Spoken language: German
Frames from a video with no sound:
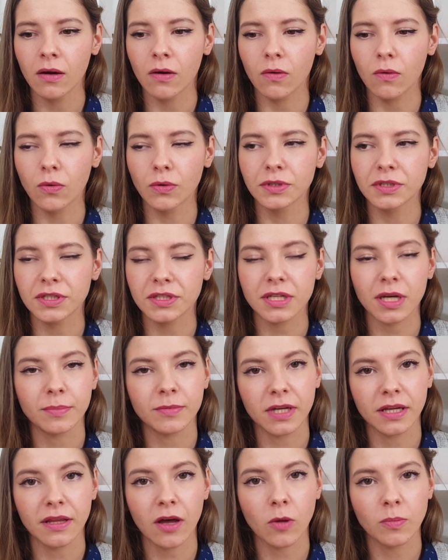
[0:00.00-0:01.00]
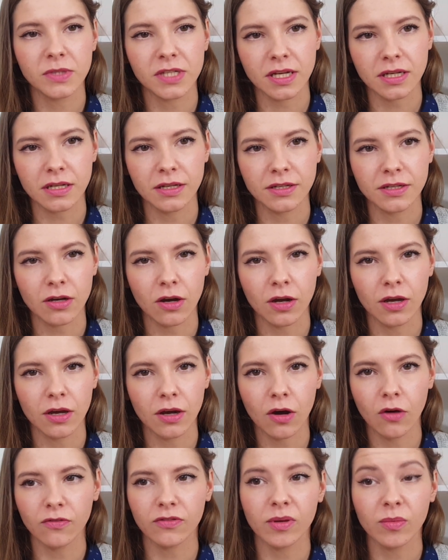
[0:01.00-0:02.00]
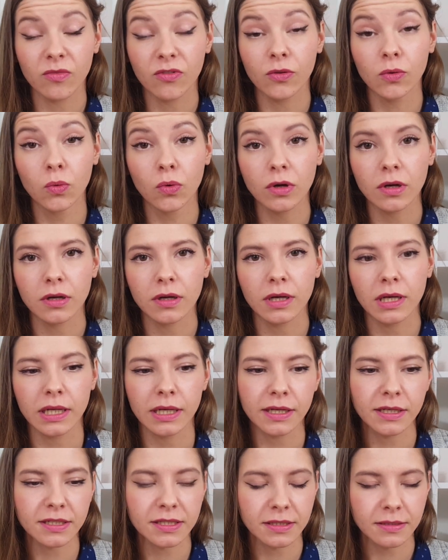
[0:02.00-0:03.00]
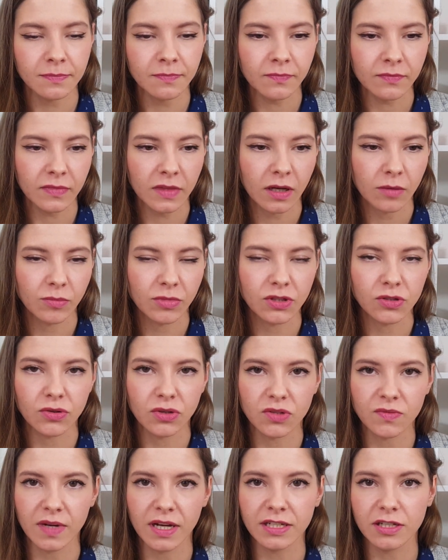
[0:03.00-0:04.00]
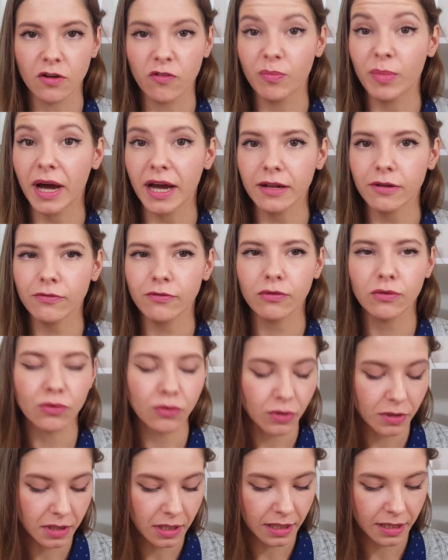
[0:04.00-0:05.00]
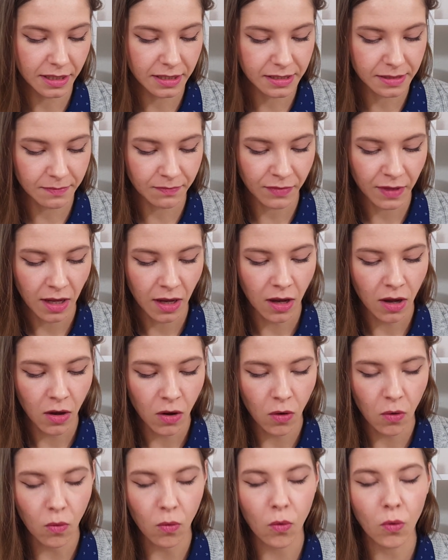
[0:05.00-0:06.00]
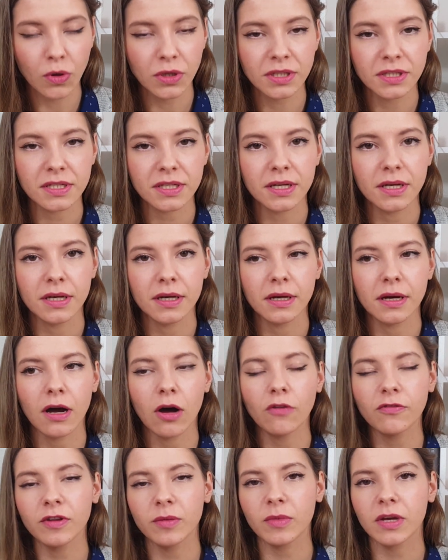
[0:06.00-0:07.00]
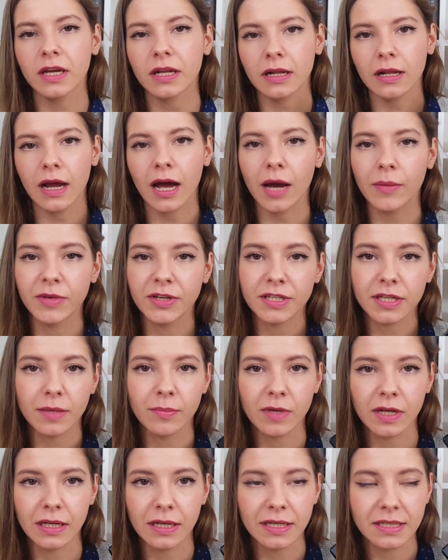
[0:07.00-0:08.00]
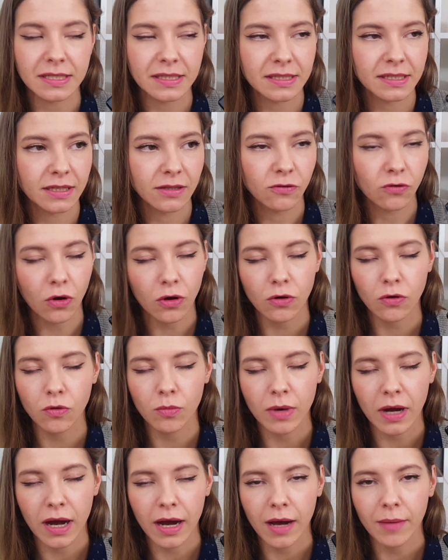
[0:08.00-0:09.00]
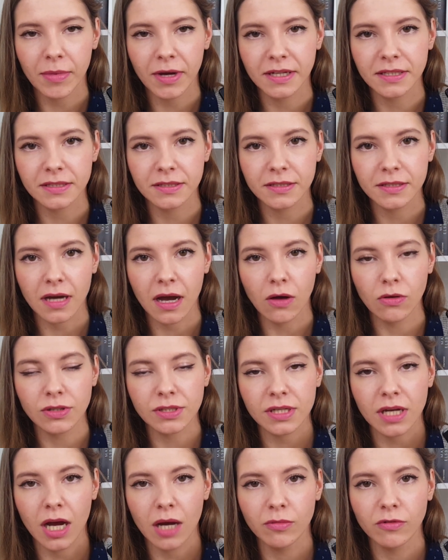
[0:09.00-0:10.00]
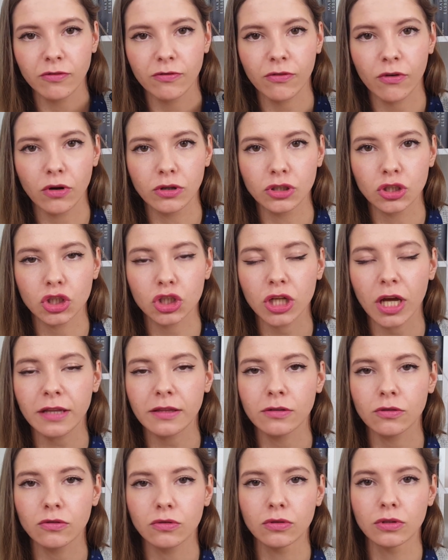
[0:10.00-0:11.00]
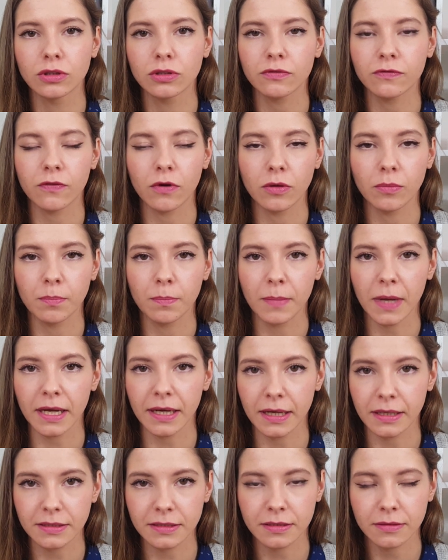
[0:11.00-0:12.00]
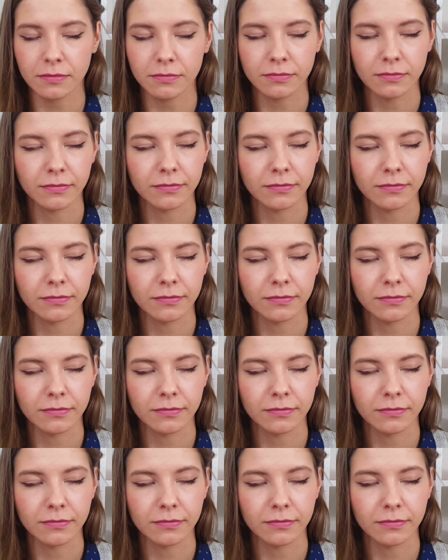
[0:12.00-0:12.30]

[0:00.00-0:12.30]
Und ich habe dann hauptsächlich auf dem Flug gelesen, beziehungsweise auf beiden Flügen gelesen. Und auf dem Kindle habe ich eben gelesen die neu überarbeitete Ausgabe von Schattenkult von Bernard